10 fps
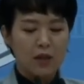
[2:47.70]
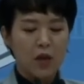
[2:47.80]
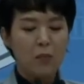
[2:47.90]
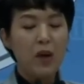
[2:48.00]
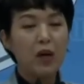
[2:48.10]

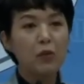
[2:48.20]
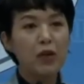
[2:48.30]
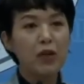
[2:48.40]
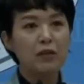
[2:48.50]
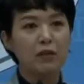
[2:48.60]
연명을
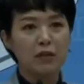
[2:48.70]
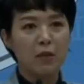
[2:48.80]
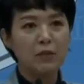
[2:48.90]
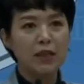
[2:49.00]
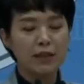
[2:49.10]
위해서
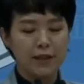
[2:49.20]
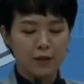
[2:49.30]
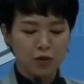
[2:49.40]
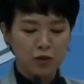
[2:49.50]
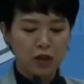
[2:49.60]

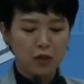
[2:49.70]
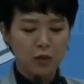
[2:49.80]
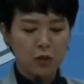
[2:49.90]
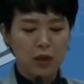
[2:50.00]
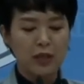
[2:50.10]
검찰을
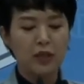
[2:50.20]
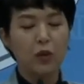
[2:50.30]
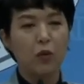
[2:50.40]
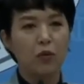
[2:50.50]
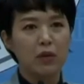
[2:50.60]
충견으로
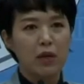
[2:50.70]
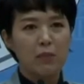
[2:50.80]
길들이고